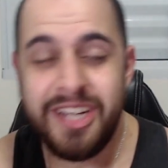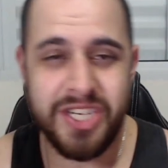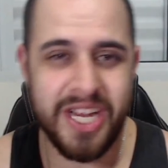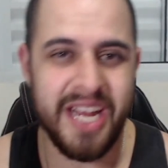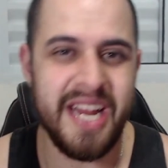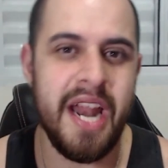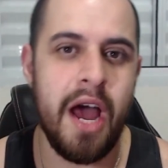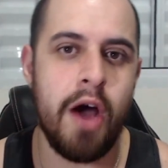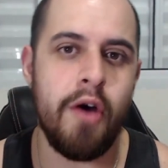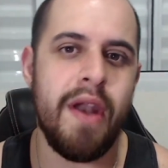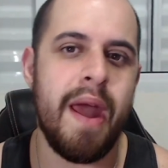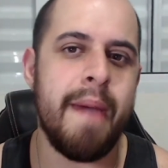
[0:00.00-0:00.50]
Acho que
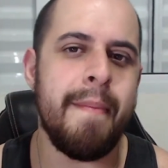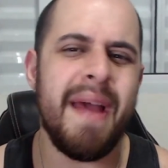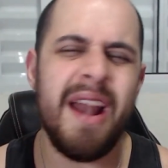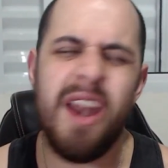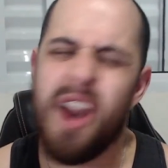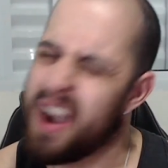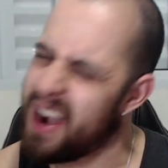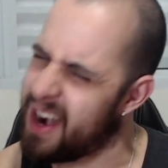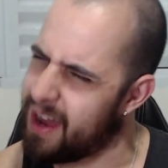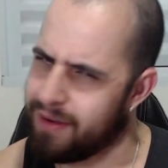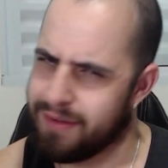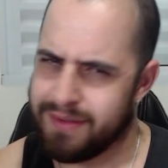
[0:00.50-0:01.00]
não, né?
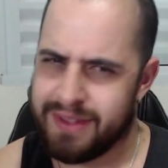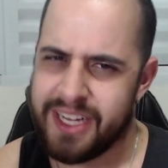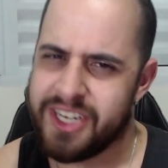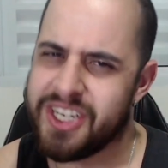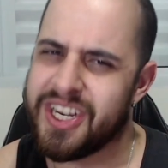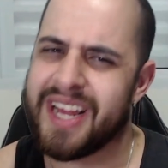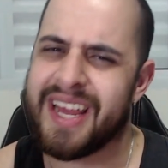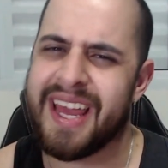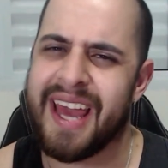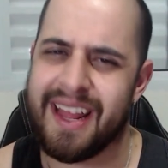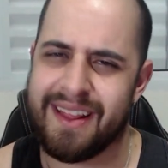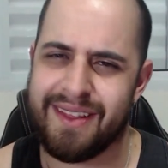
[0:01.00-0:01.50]
Melhor não,
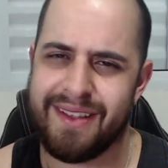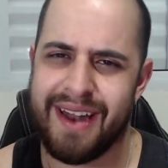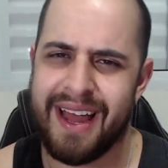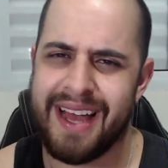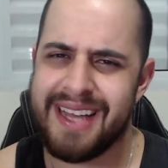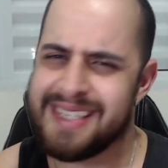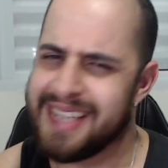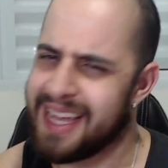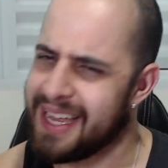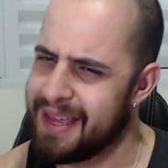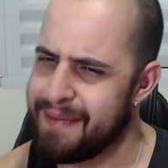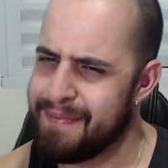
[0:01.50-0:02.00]
deixa quieto, né?
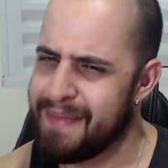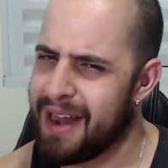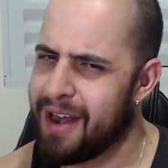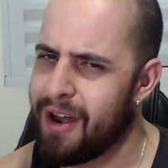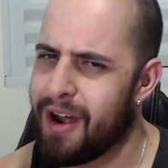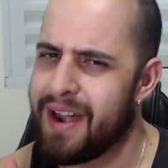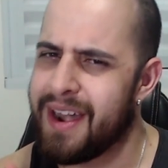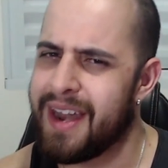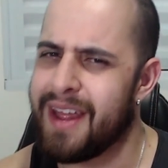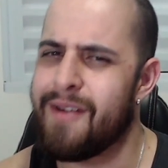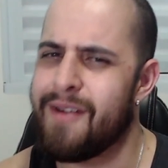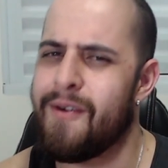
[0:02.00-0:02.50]
Essa aí
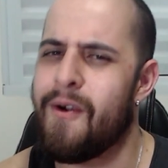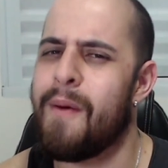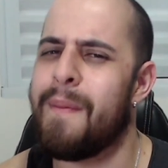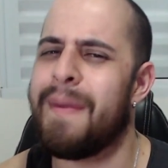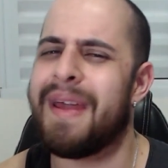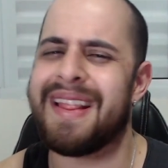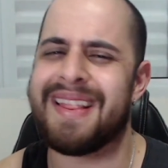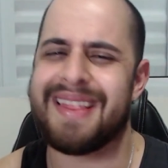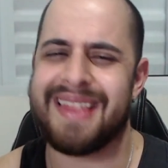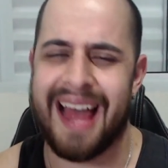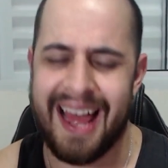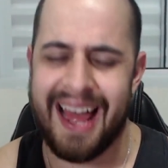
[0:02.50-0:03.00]
melhor nem
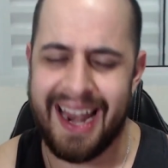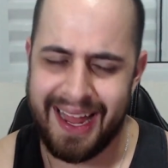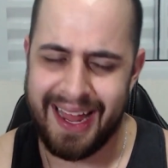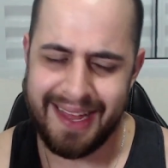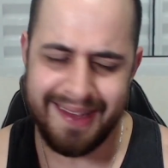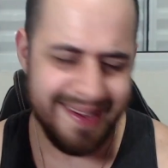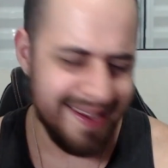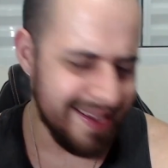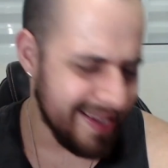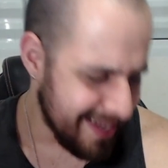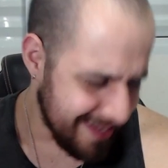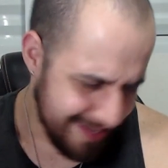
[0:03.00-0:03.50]
comentar, né?